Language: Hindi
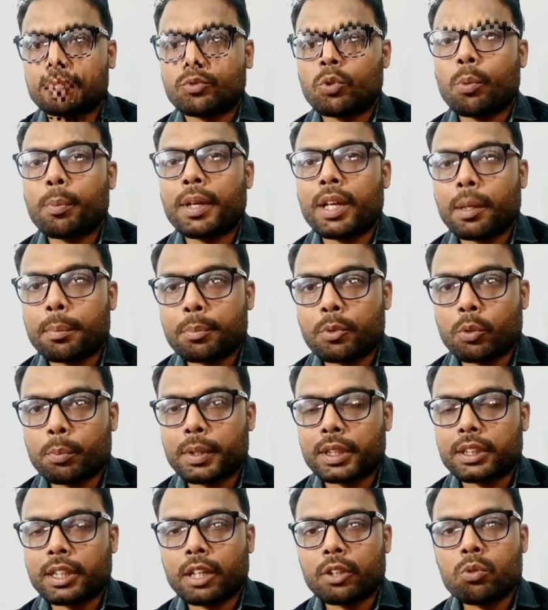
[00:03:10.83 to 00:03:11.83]
तो मैं आपको
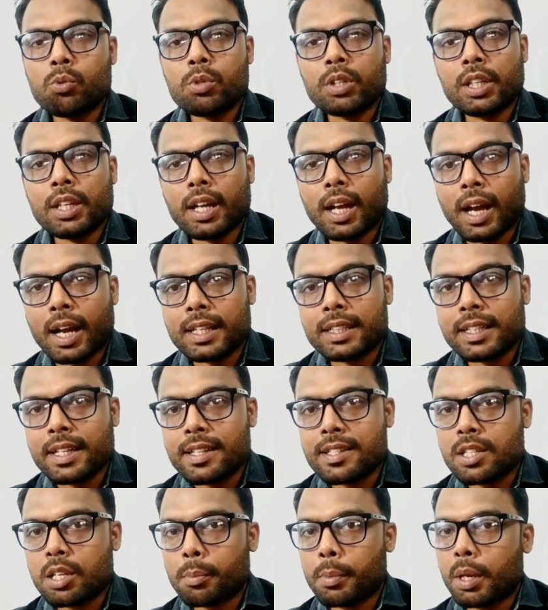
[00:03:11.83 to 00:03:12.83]
बता दूं कि आज
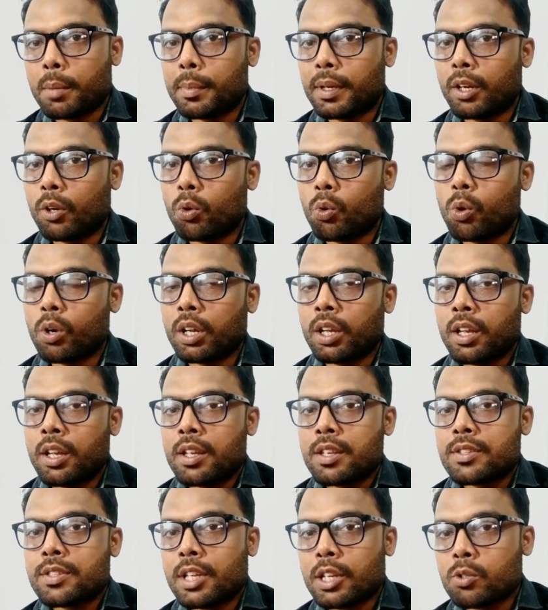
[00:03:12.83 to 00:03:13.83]
के समय में लोग
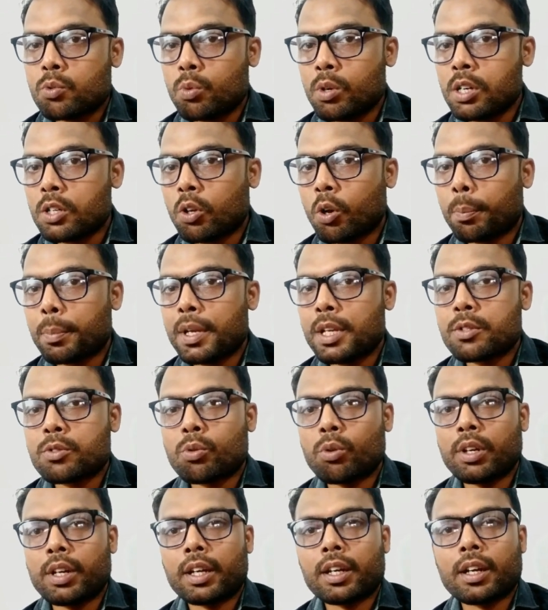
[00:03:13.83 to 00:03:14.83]
सेक्सुअल टॉपिक्स
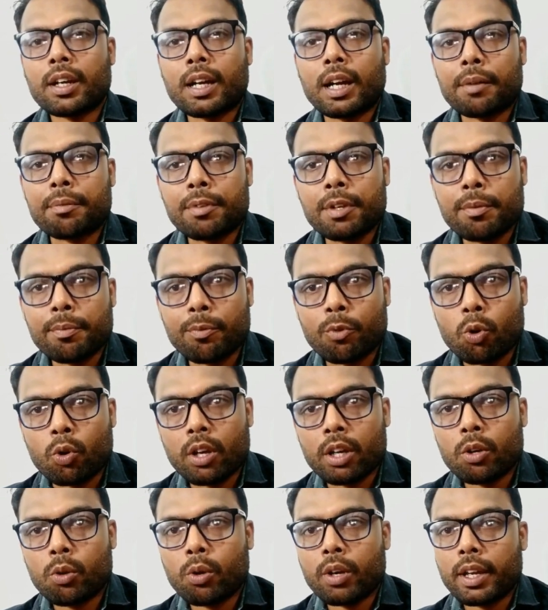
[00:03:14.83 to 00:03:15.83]
को लेकर काफी
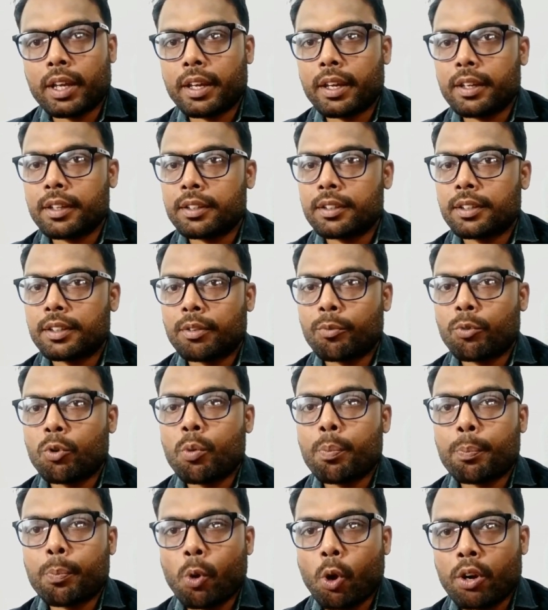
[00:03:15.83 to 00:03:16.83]
वोकल हो गए हैं
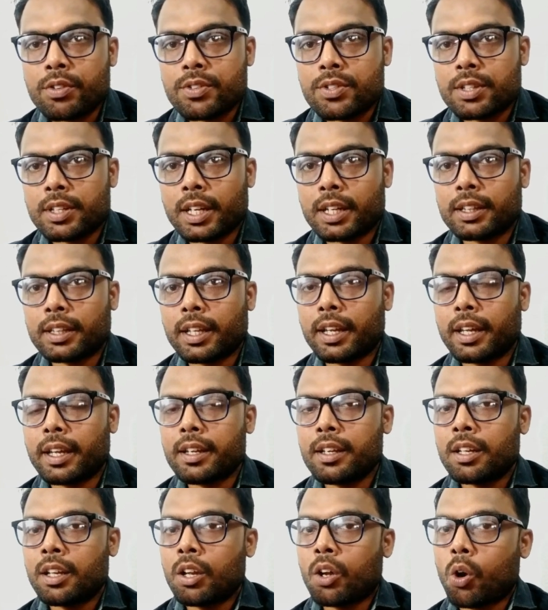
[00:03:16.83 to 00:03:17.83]
वो पॉर्न्स देखते
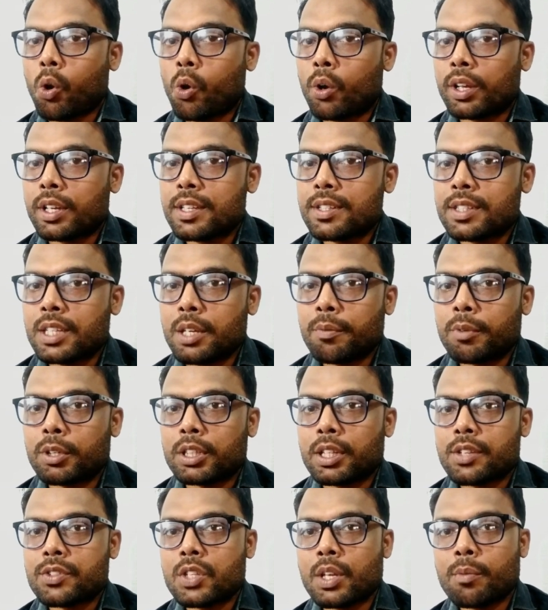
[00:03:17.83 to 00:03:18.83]
हैं और इसकी
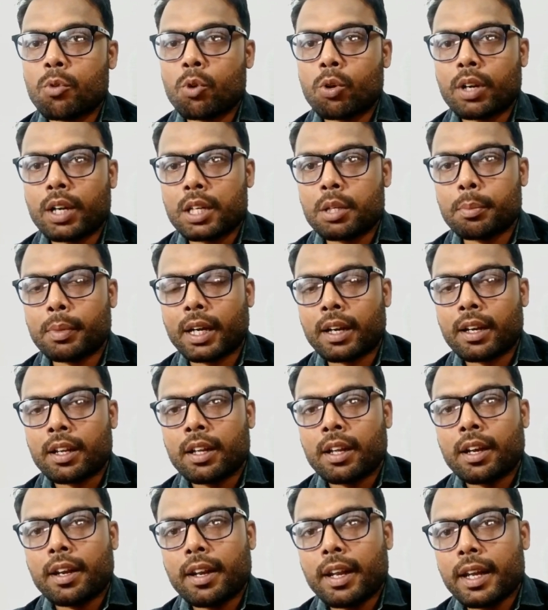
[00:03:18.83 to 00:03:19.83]
वजह से वो कई बार
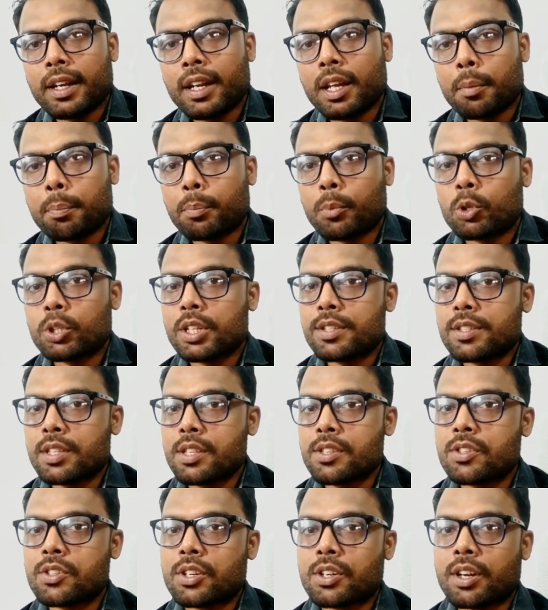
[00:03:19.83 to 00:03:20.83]
नए नए
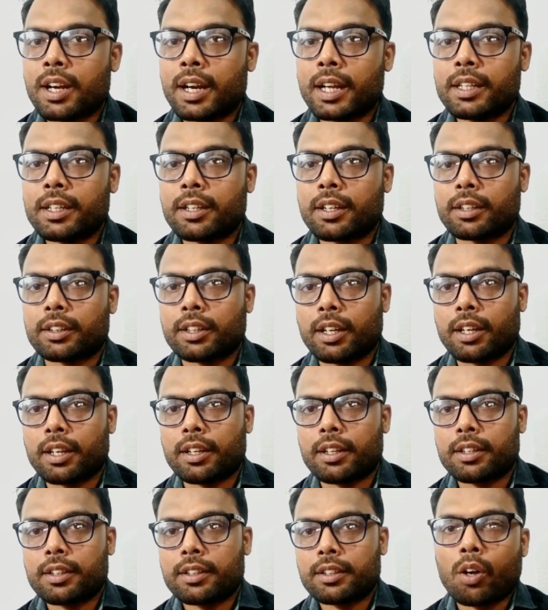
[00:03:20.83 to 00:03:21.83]
पोजीशंस ट्राई करते
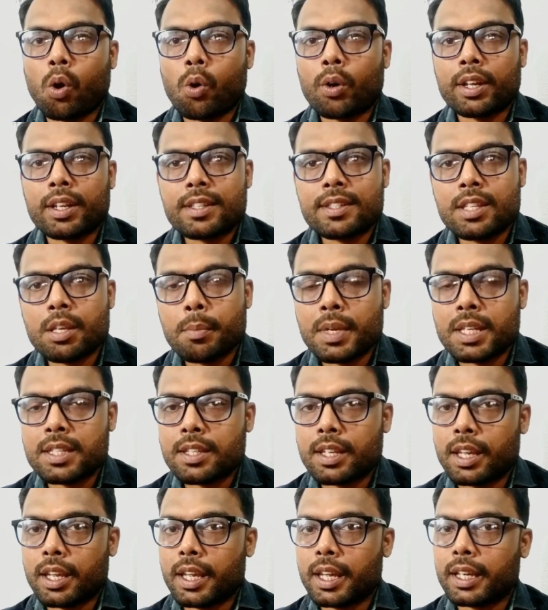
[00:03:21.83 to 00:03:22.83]
हैं और इसी में
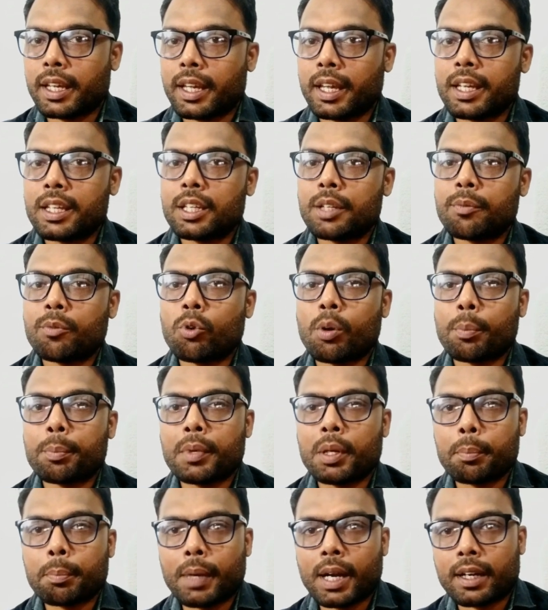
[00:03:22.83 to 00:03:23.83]
से एक है कि वो
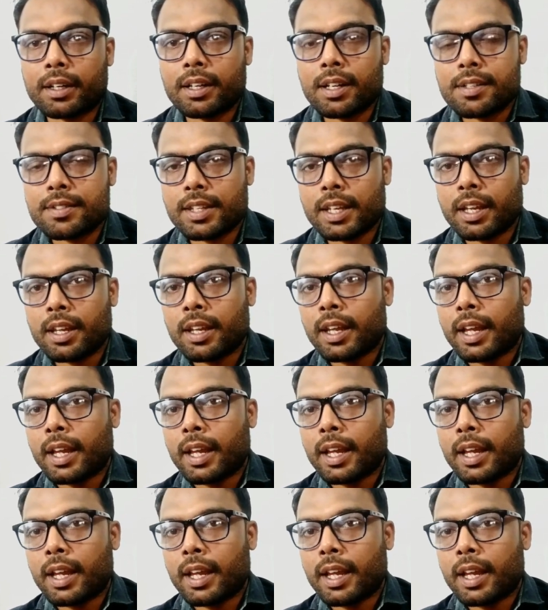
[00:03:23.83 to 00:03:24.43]
अपने पार्टनर से